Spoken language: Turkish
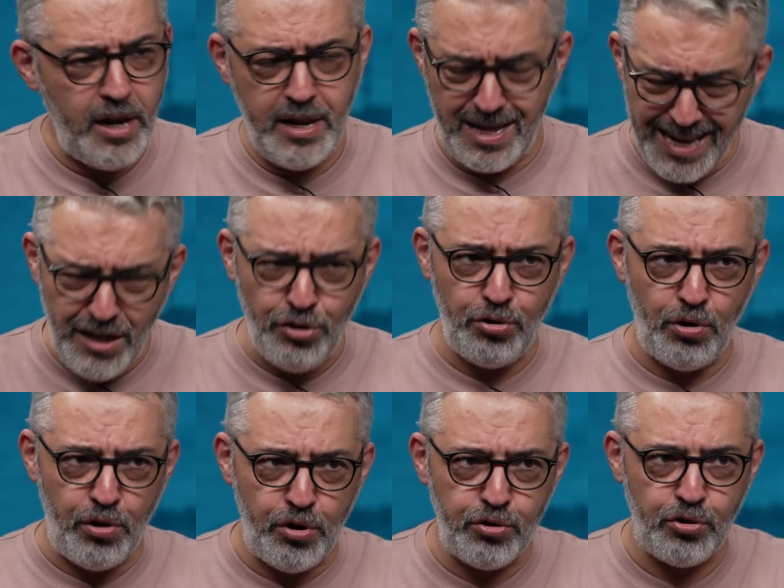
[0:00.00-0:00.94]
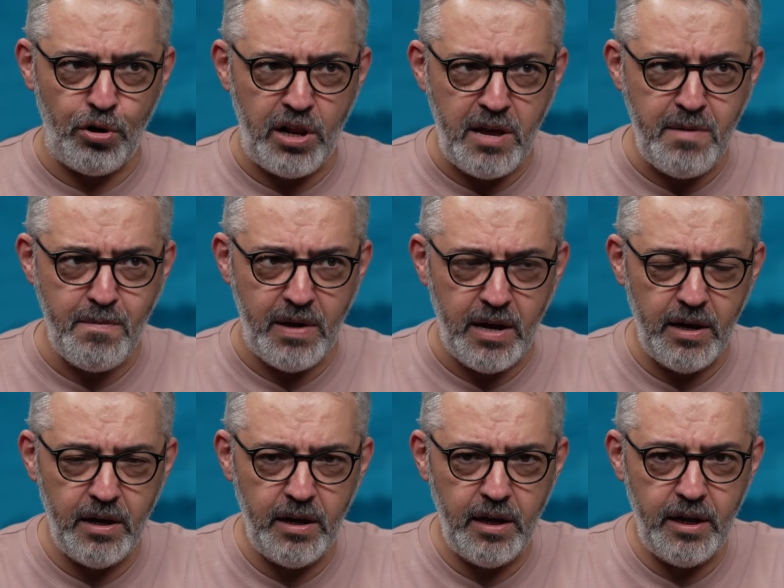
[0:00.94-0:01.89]
Neden söylüyor? Söyleyeyim mi?
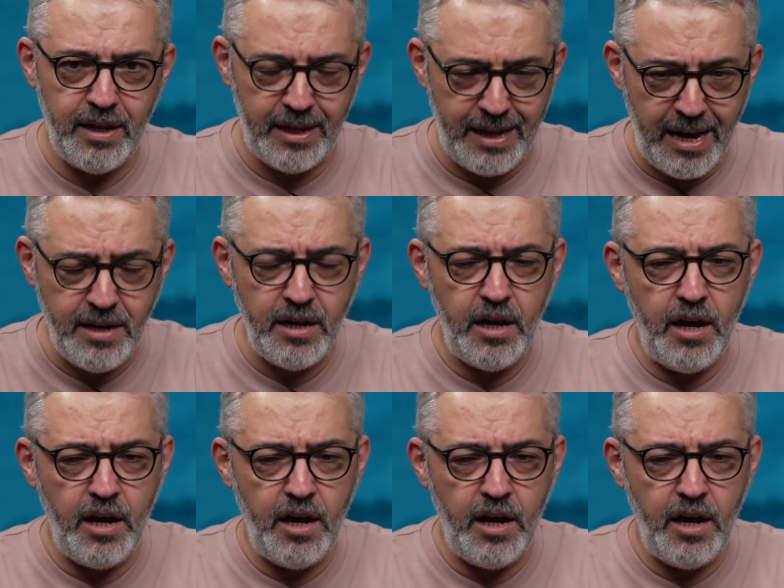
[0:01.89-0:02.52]
Neden?